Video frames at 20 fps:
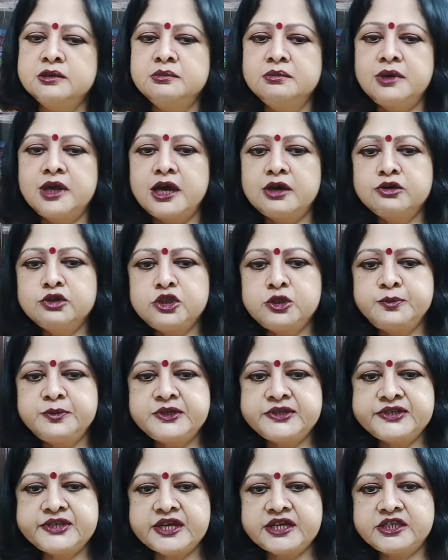ব্লাউজ
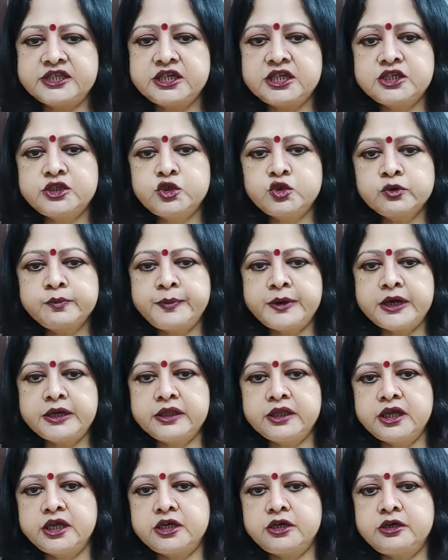পিস আছে সুপার
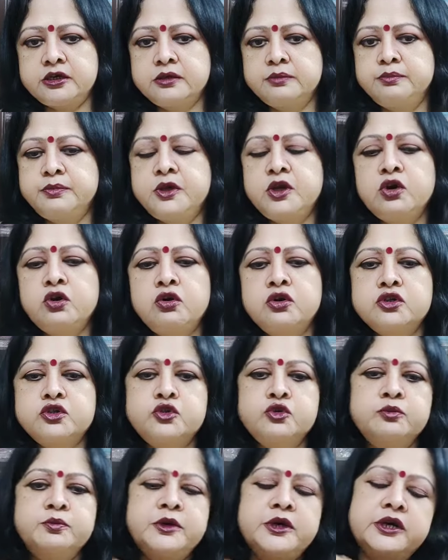নেট পিওর
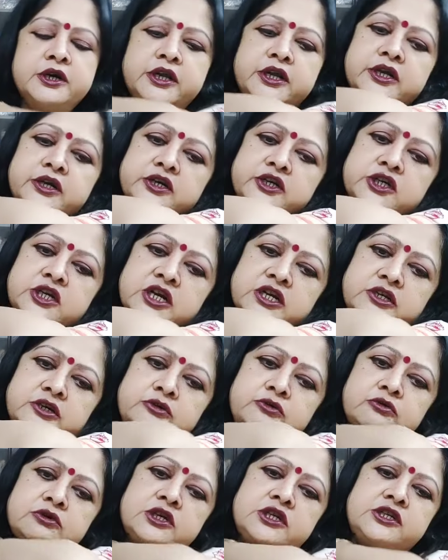সুপার নেট শাড়ির
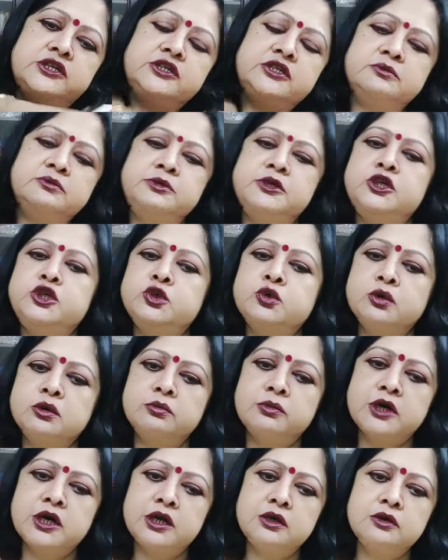কোয়ালিটি ভীষণ
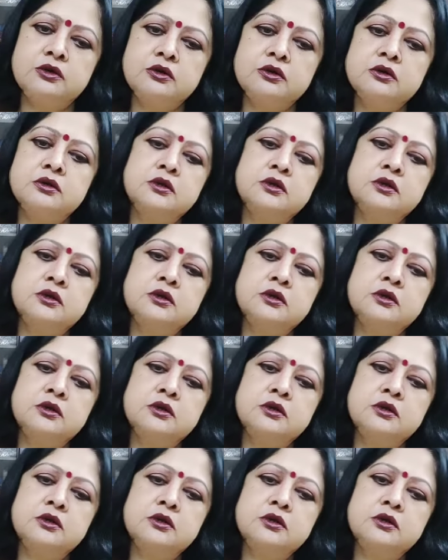ভালো